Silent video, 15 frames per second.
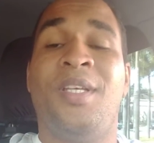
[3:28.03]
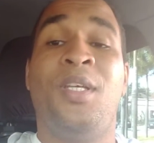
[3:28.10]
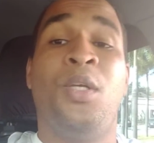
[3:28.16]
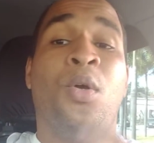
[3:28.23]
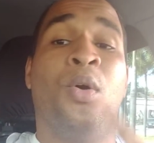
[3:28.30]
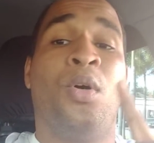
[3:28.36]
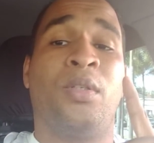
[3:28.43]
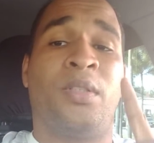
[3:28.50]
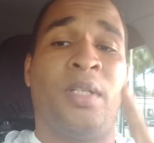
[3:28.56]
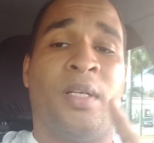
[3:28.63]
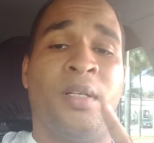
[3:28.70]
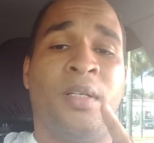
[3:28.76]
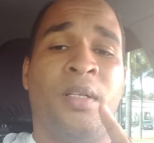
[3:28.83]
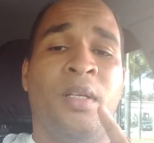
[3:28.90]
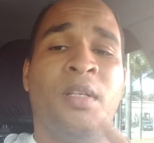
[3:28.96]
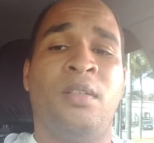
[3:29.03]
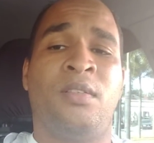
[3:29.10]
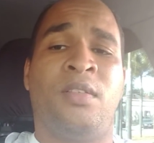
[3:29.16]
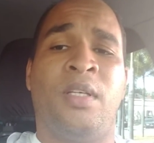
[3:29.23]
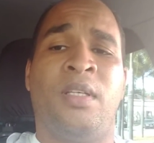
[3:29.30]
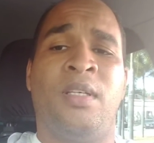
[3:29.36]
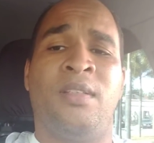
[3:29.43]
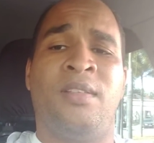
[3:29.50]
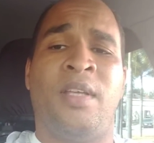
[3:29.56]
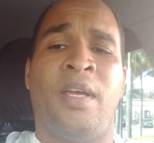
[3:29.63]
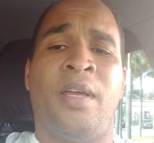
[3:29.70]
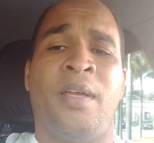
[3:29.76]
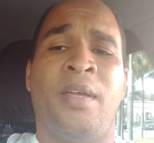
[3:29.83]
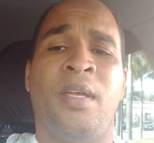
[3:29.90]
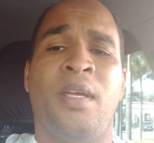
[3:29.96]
E outra, se quiser,